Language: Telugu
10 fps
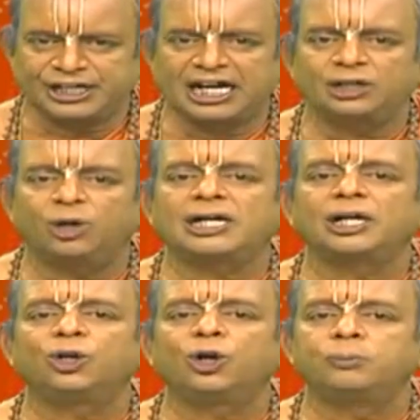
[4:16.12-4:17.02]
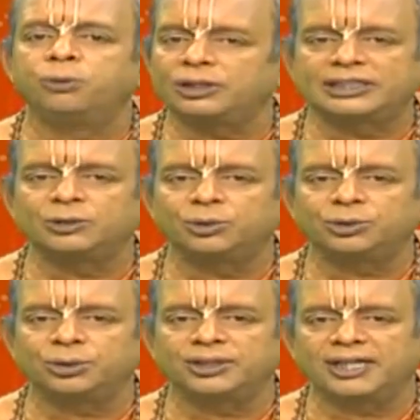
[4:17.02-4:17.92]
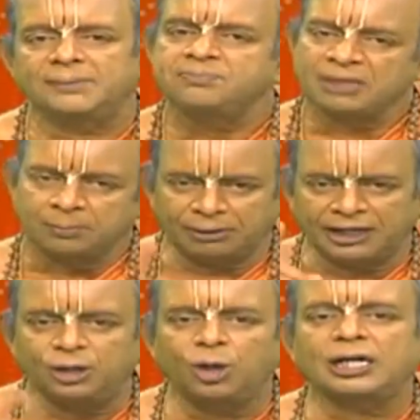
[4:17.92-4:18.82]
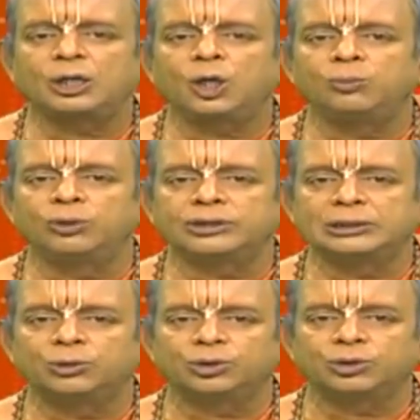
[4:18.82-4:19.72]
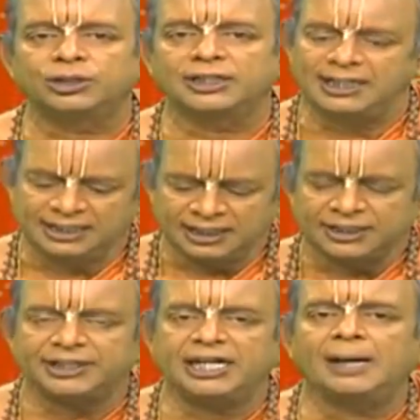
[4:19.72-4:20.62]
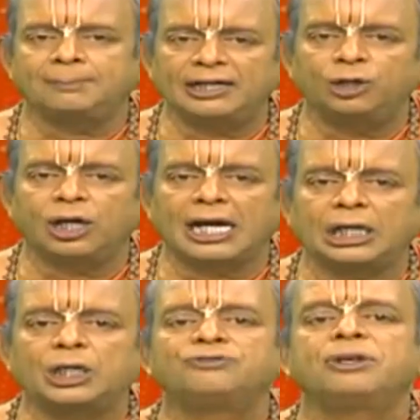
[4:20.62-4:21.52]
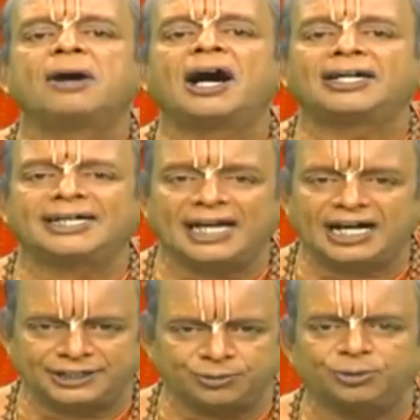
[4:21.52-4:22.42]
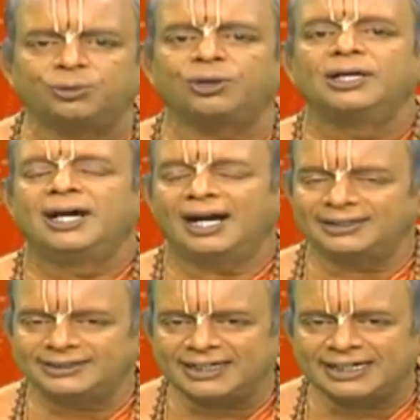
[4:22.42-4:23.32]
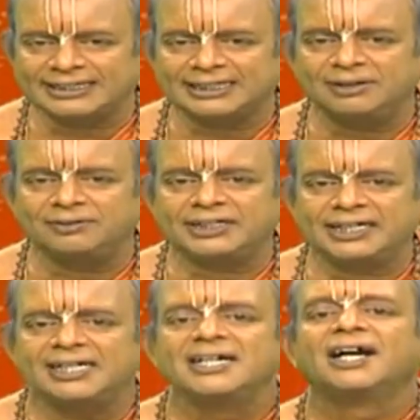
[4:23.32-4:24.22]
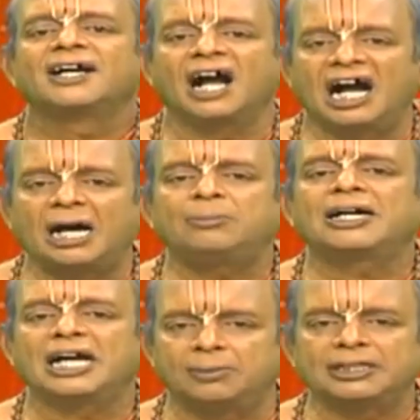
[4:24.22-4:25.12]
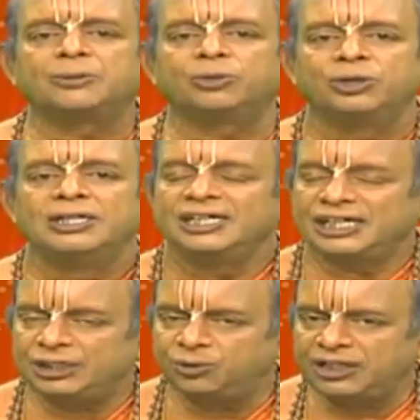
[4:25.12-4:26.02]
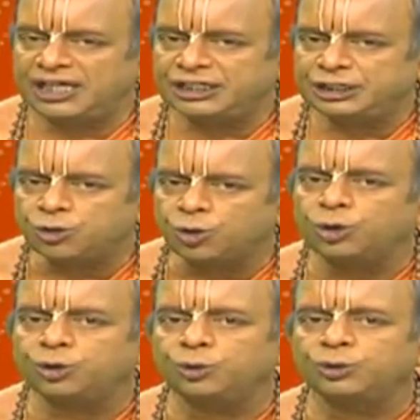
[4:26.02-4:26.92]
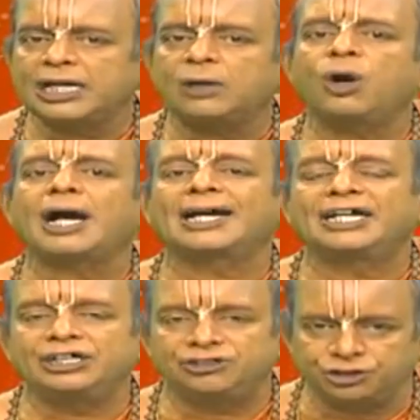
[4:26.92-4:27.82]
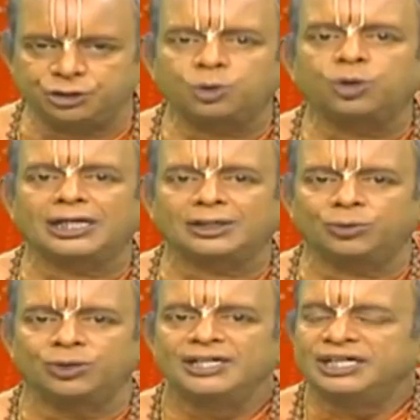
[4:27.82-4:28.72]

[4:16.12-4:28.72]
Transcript: ఇహలోకంలో భుక్తి ఉంటుంది పైలోకంలో ముక్తి ఉంటుంది ఇహ పైలోకాల్లో విమానయానము అంటే అర్థమేమిటి కామ గమనము నీవు ఏది కోరుకుంటావో అక్కడికి చేరుకోగలవు